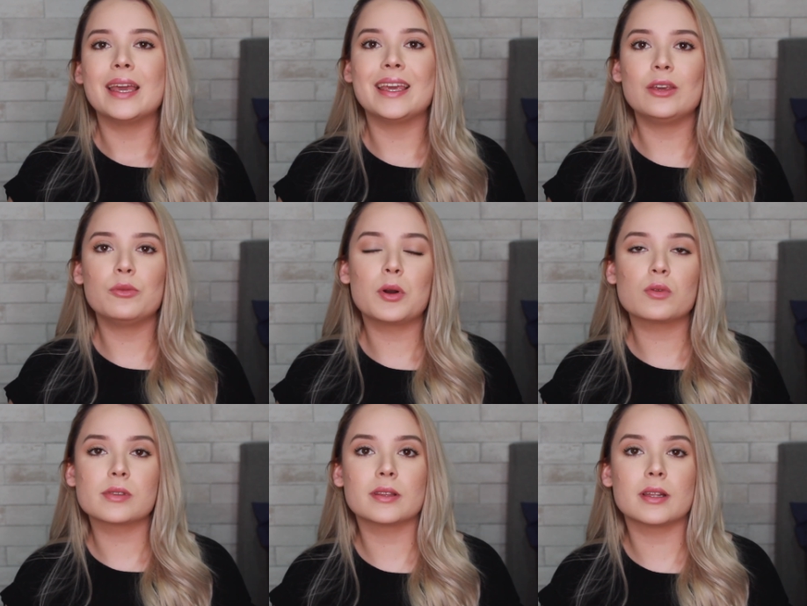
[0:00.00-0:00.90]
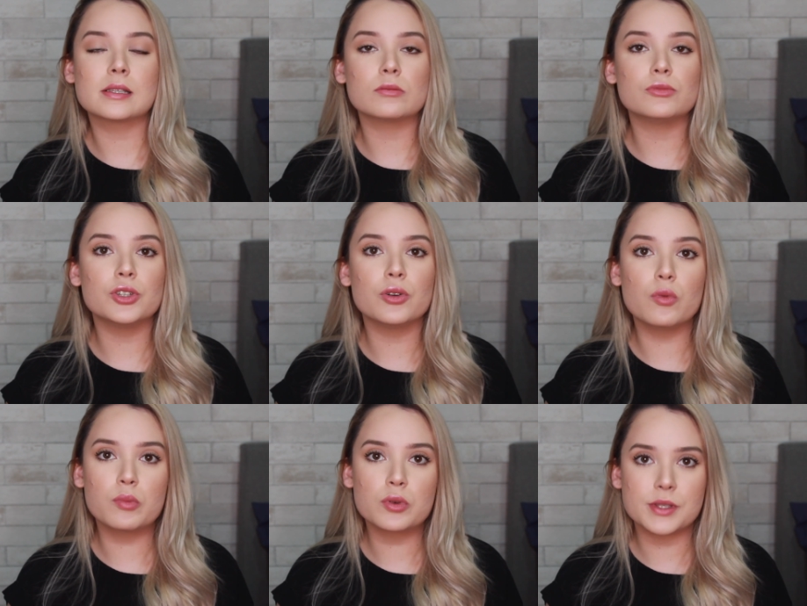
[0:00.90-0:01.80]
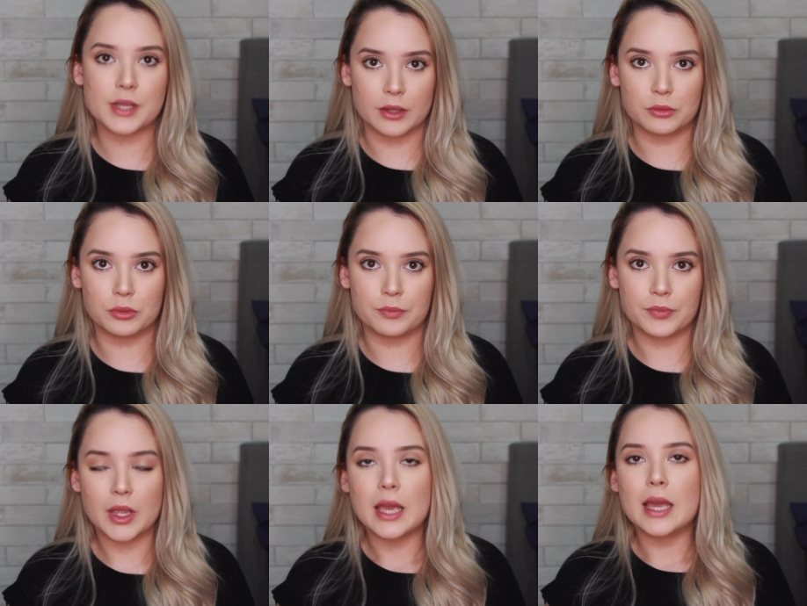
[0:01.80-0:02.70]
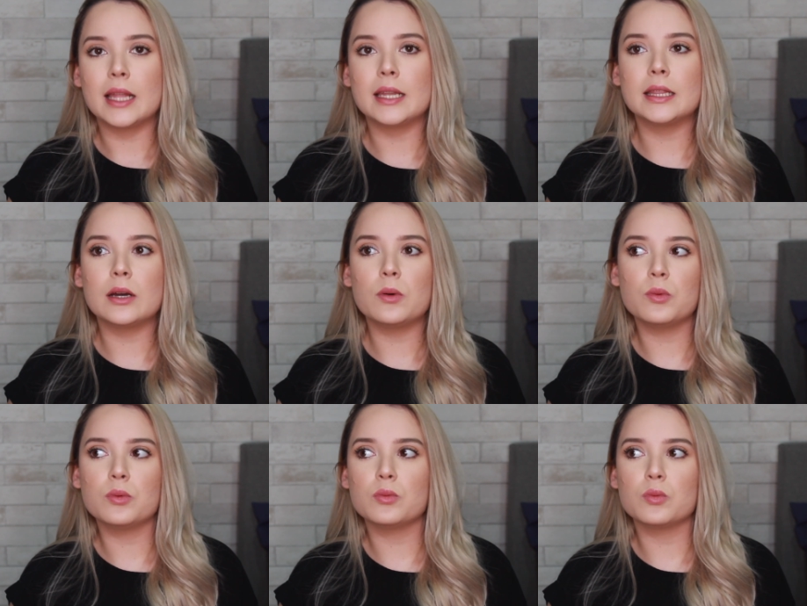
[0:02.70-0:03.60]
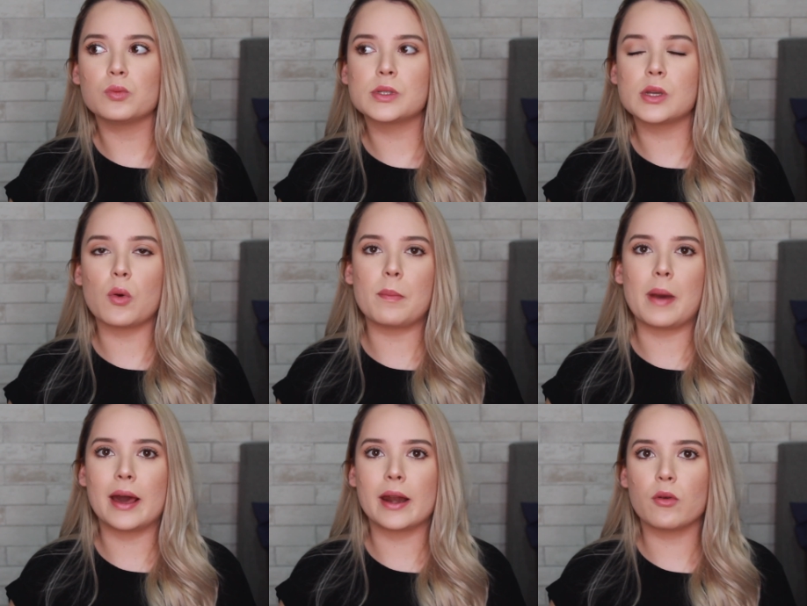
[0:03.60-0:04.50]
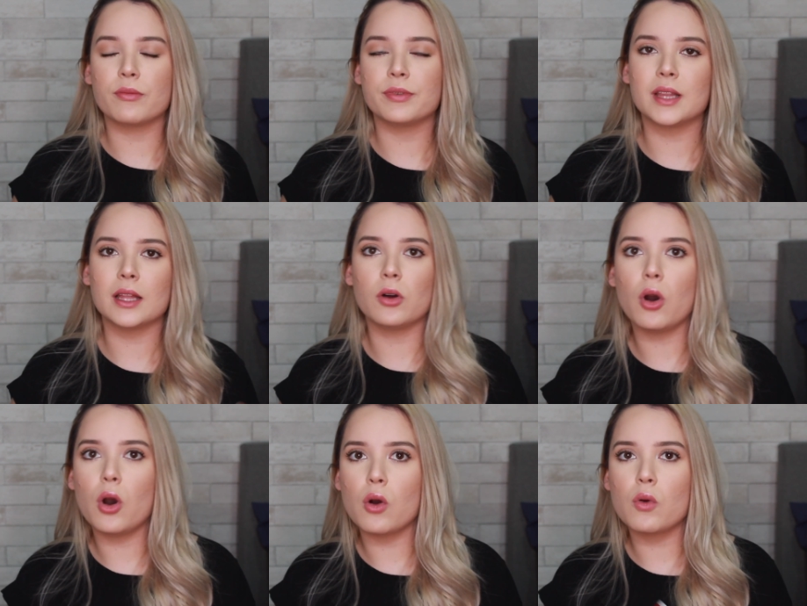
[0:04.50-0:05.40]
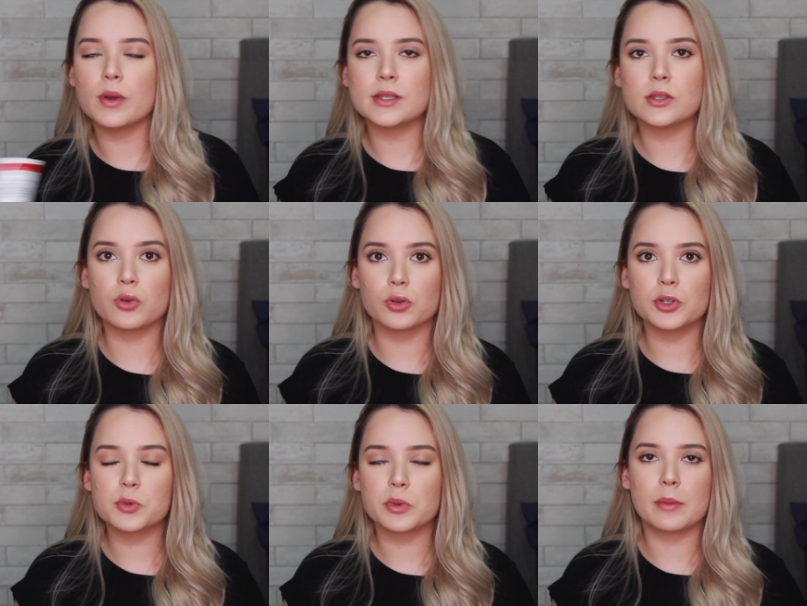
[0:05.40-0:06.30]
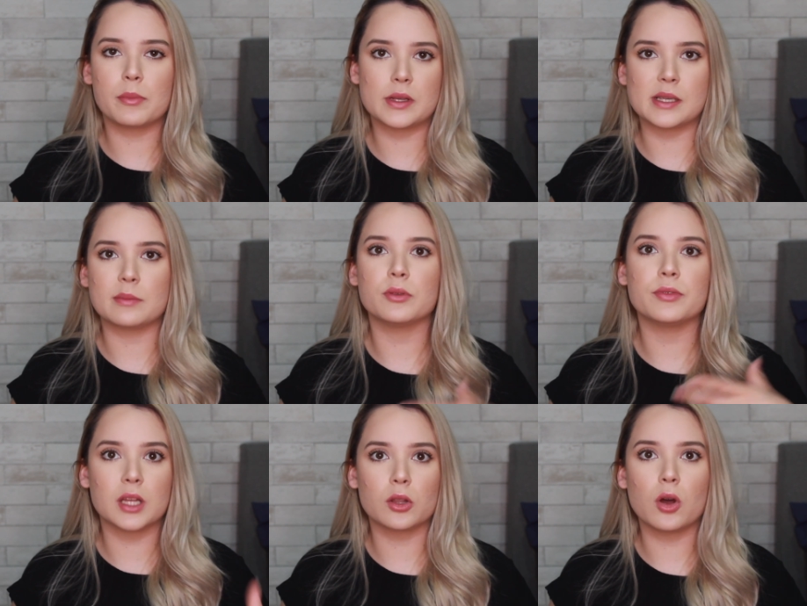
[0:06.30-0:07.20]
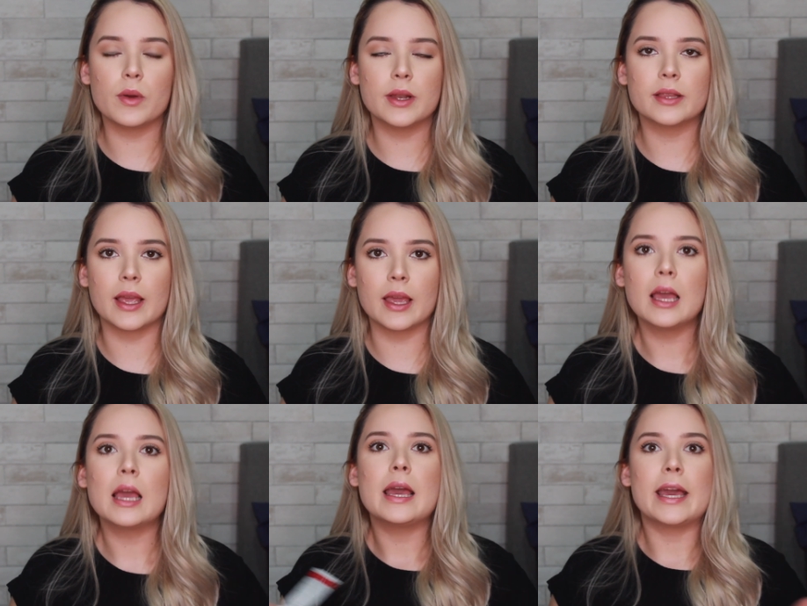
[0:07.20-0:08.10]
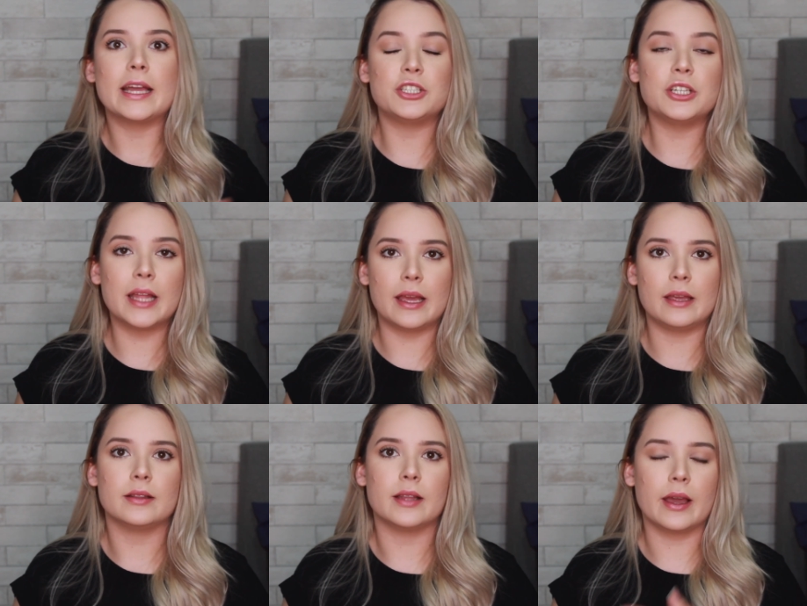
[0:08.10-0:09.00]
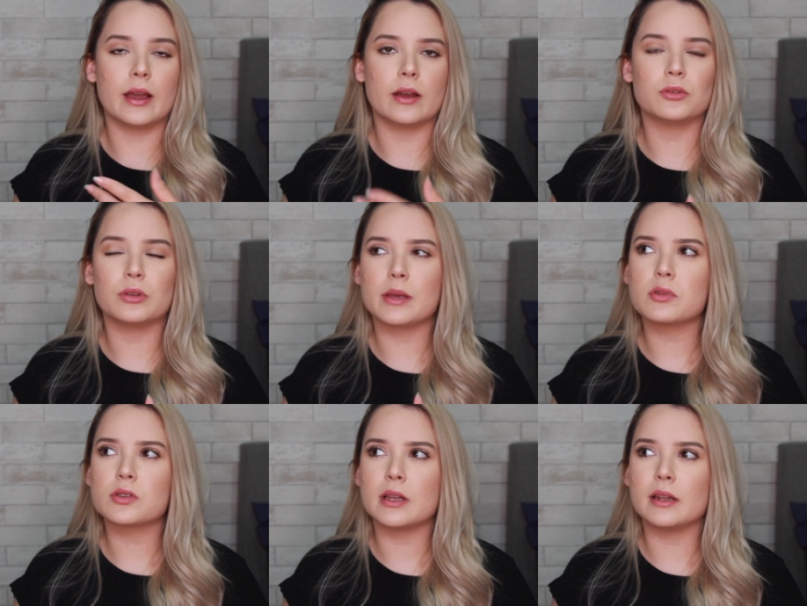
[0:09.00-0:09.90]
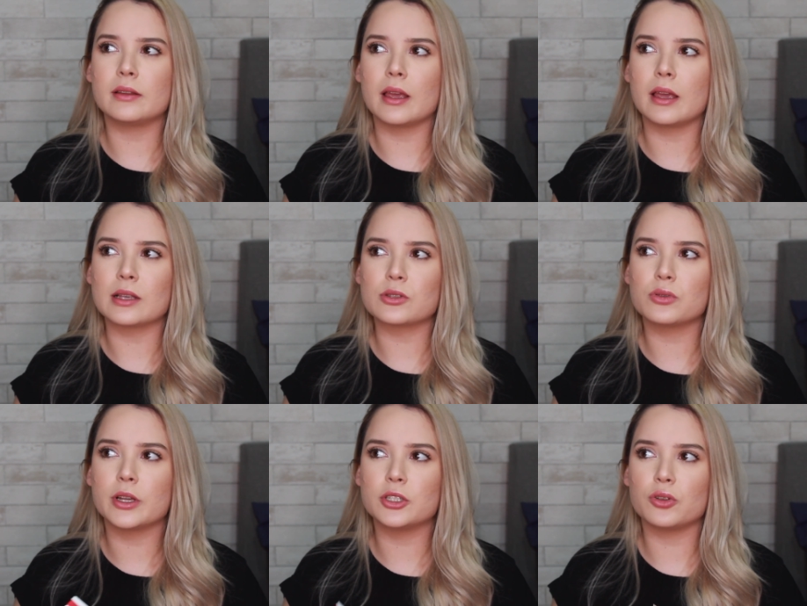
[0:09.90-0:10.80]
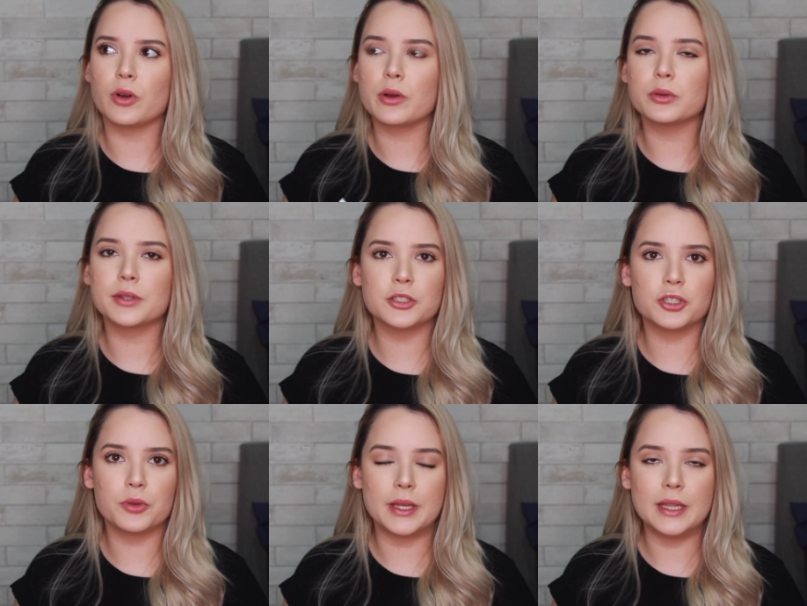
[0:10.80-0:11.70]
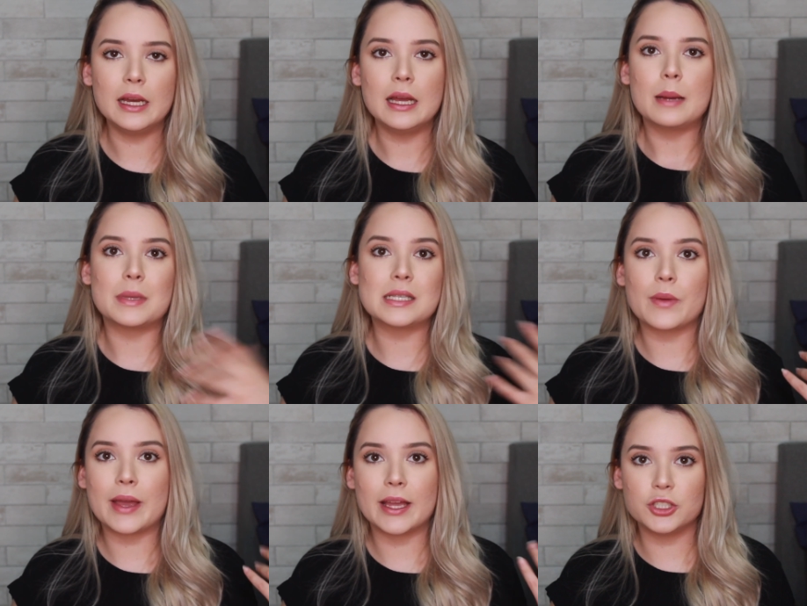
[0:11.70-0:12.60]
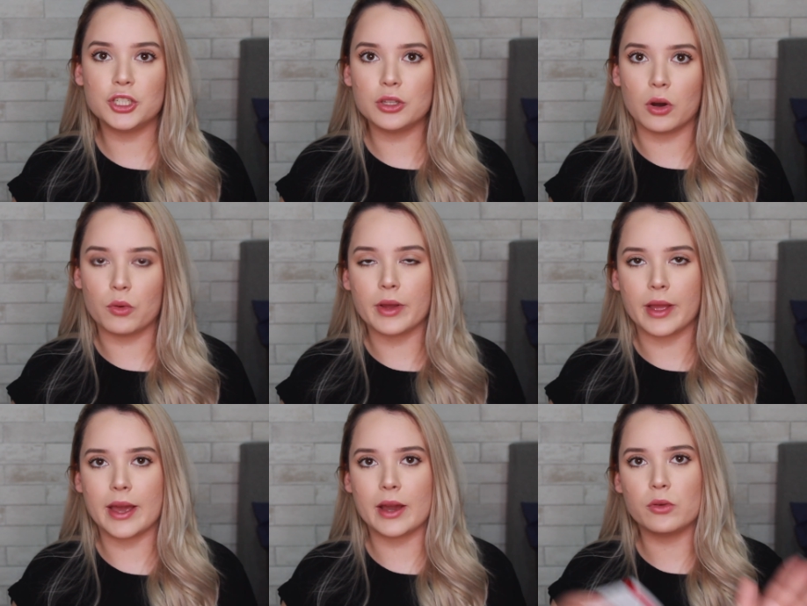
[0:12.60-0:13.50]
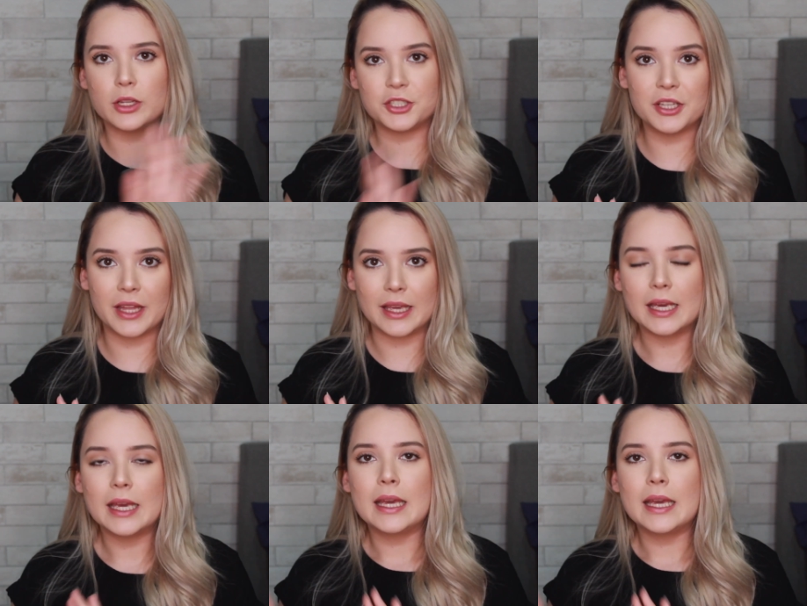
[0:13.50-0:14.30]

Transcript: em uma concentração de 1%. Ele não se compara com vitanol, com esses outros, porque, por exemplo, o vitanol ele tem retinei, né? Eu não lembro se ele tem ácido retinóico ou retinoína, mas não é retinol, é o retinei.